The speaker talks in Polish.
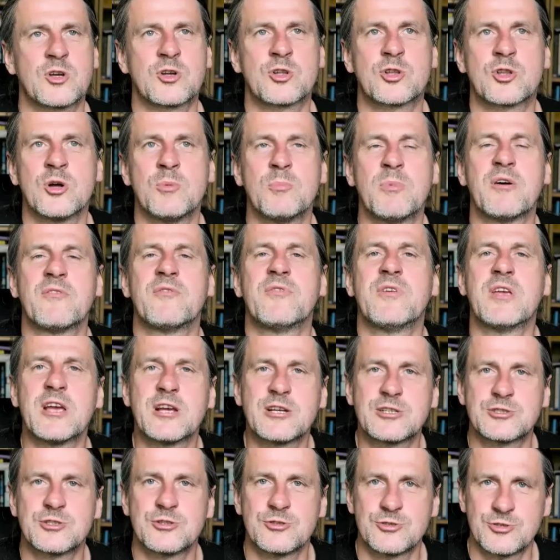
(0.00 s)
kto ma
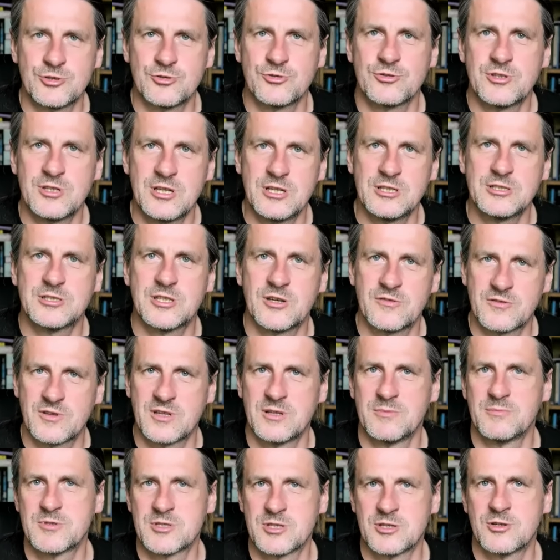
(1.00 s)
większe osiągnięcia w
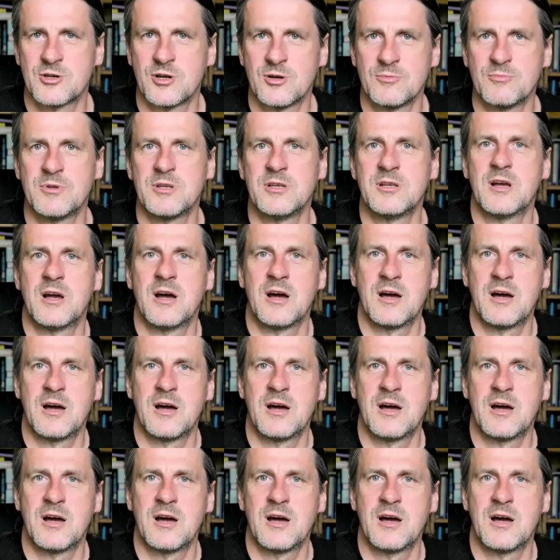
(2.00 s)
tym, co robi,